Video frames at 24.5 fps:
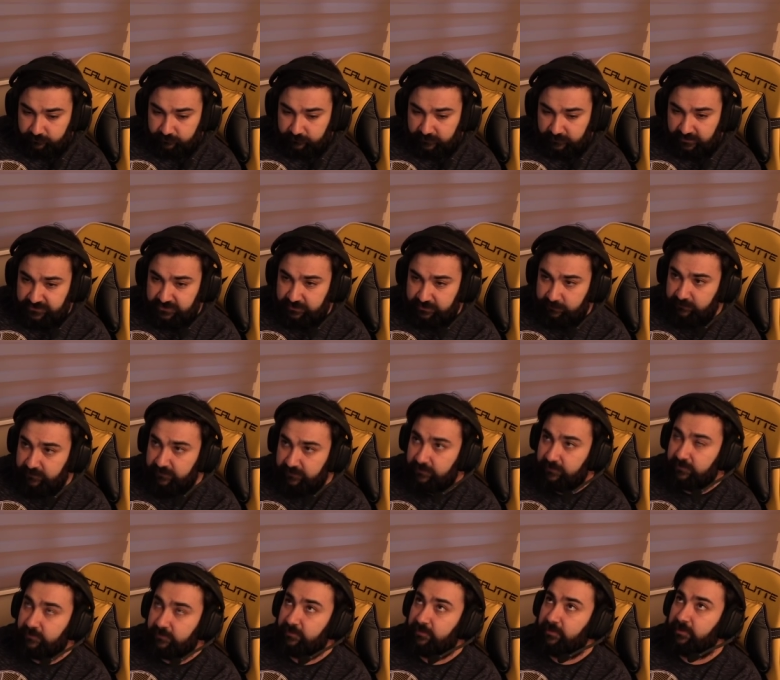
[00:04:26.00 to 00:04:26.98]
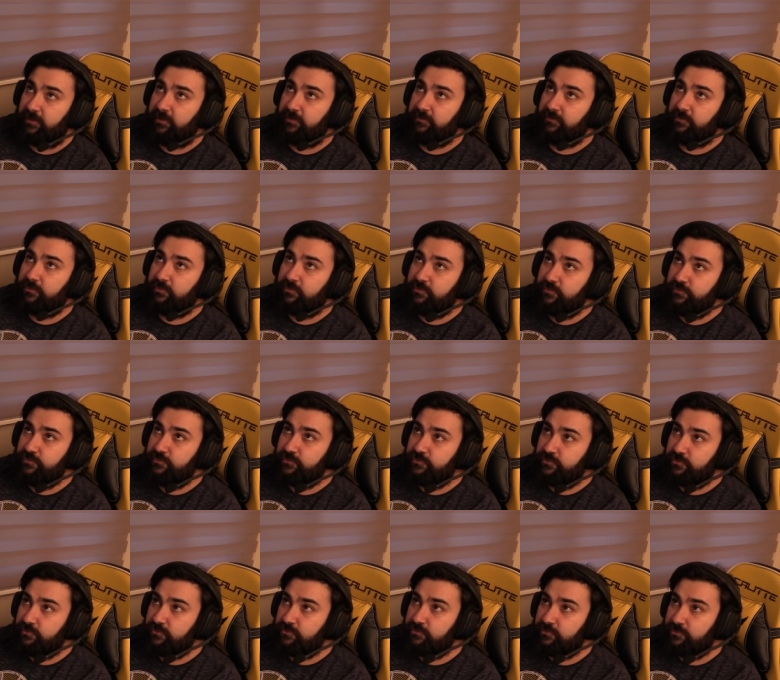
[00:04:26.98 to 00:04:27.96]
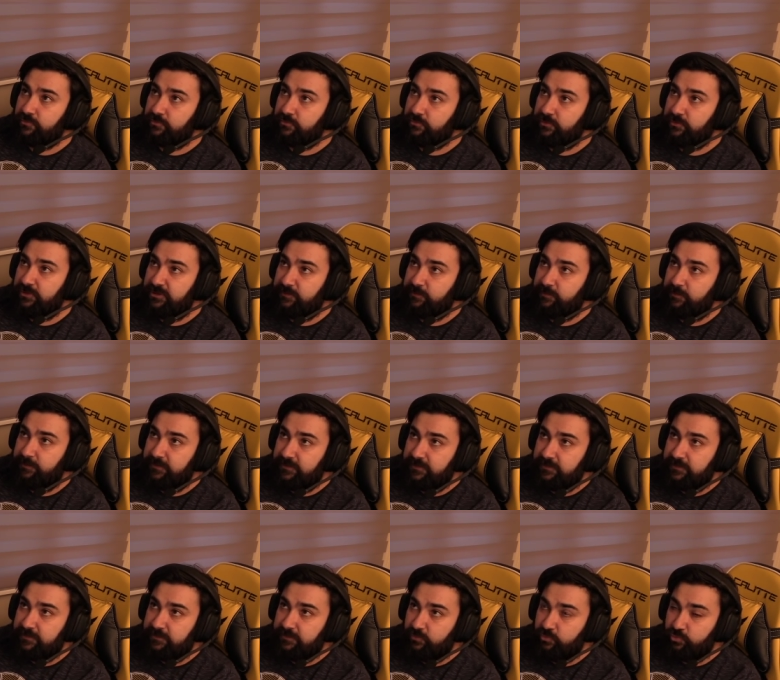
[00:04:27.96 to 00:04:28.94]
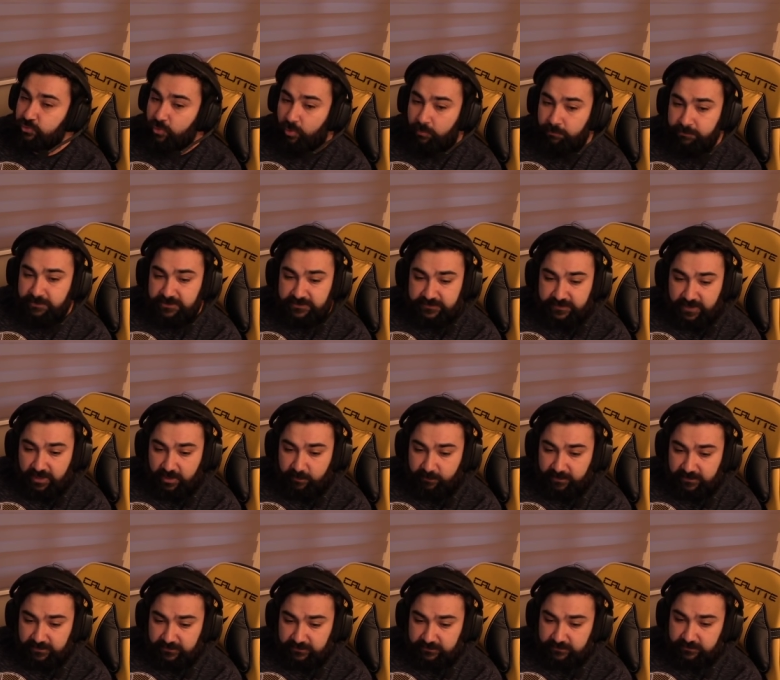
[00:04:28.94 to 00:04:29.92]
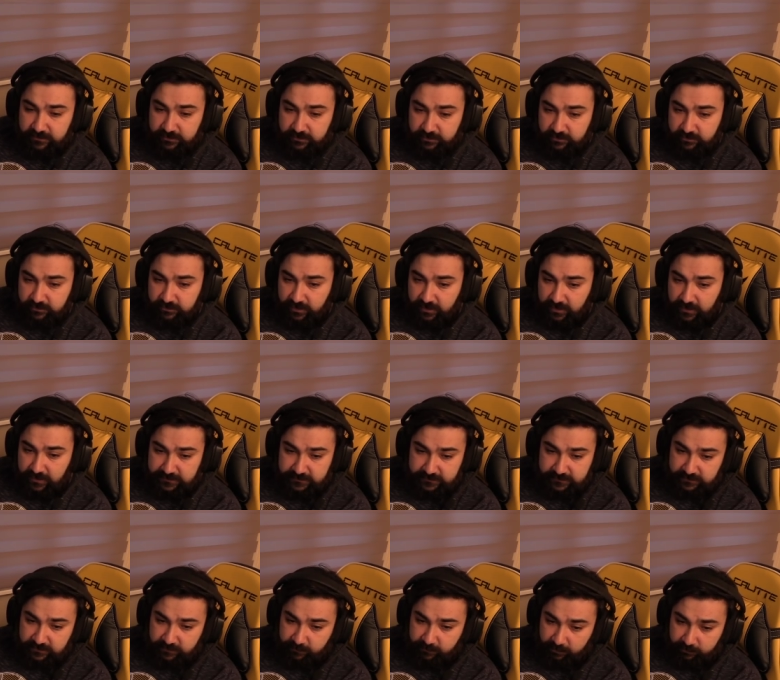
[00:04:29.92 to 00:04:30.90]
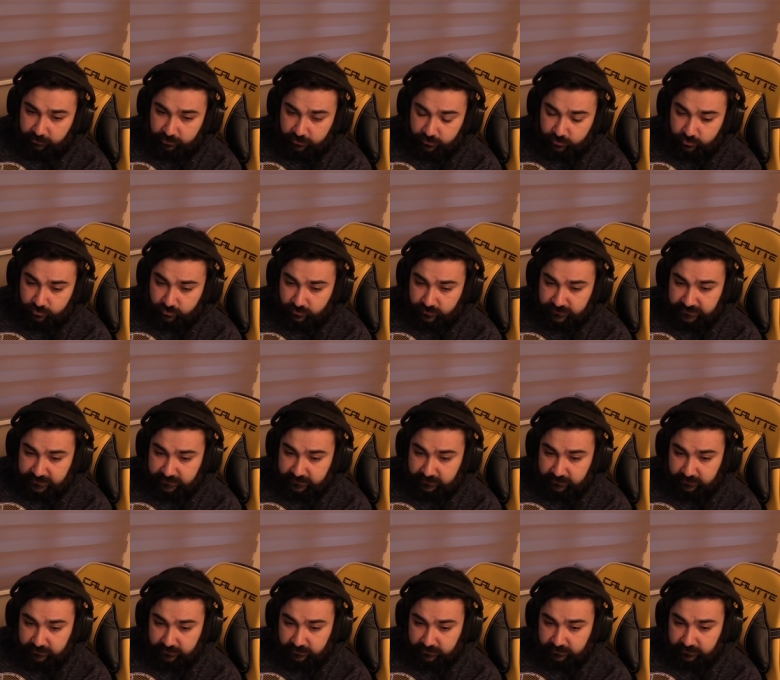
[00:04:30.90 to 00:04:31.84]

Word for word: E şimdi 9, 21, 111 GB'lik takas yapabiliyorsunuz yani.